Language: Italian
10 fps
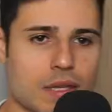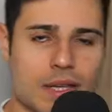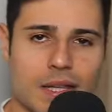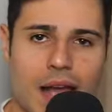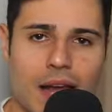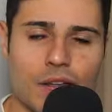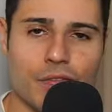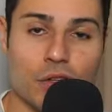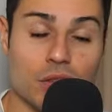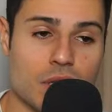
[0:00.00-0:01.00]
Segnali
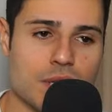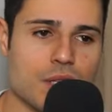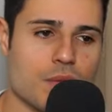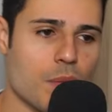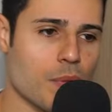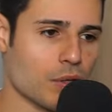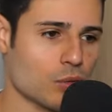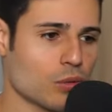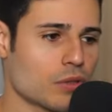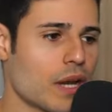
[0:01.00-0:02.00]
fortissimi per
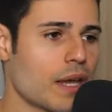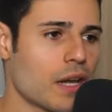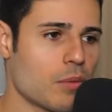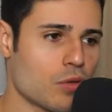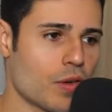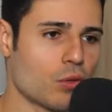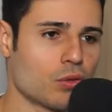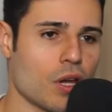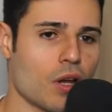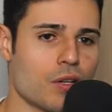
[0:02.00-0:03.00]
tutte le
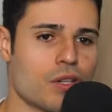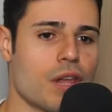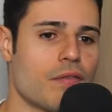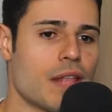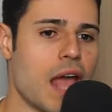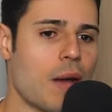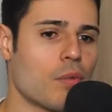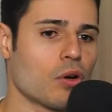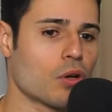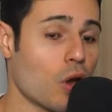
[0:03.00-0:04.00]
criptovalute oggi,
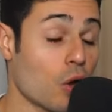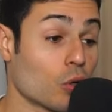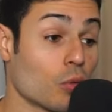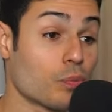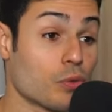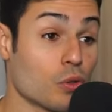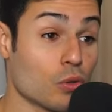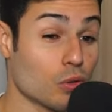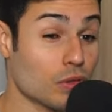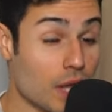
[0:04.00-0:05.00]
vediamo Croco non più
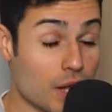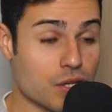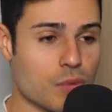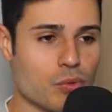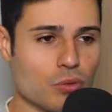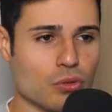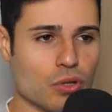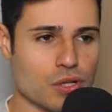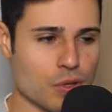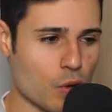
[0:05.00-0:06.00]

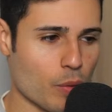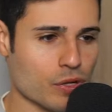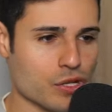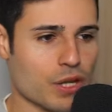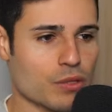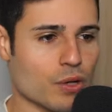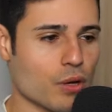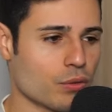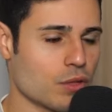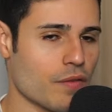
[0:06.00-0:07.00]
10.5% nelle
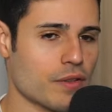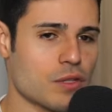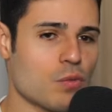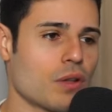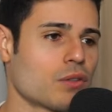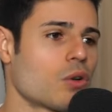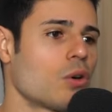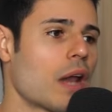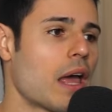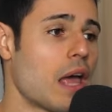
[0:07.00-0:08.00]
ultime 24
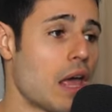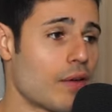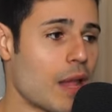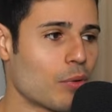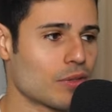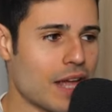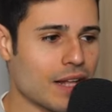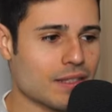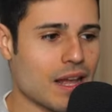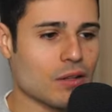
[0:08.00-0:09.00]
ore. Vediamo
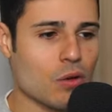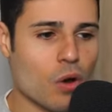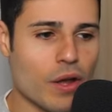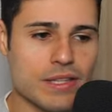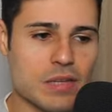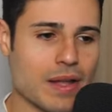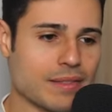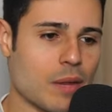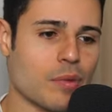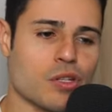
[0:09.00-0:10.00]
tante altcoins
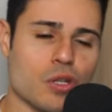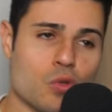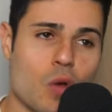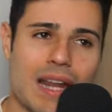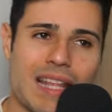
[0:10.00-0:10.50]
mettere percentuali